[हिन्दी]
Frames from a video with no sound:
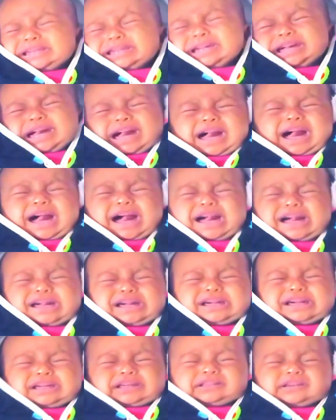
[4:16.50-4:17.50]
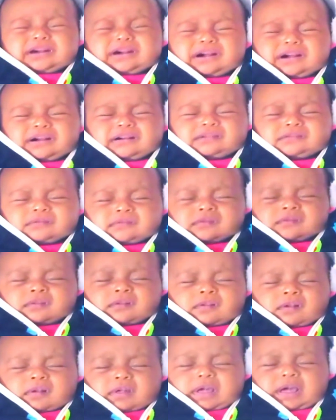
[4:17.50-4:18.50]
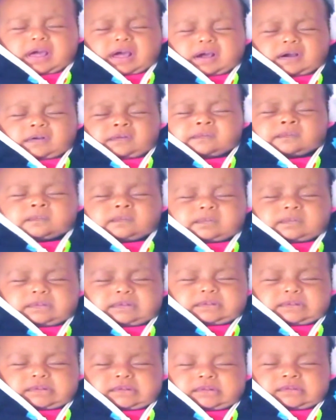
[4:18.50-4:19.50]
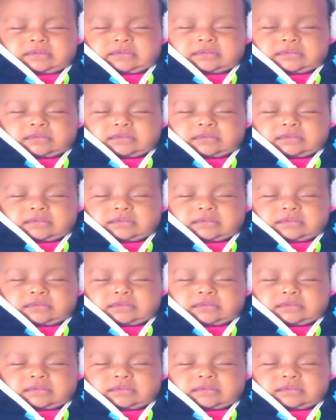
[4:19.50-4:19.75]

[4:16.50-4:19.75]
अरे अरे अरे अरे अले ले ले ले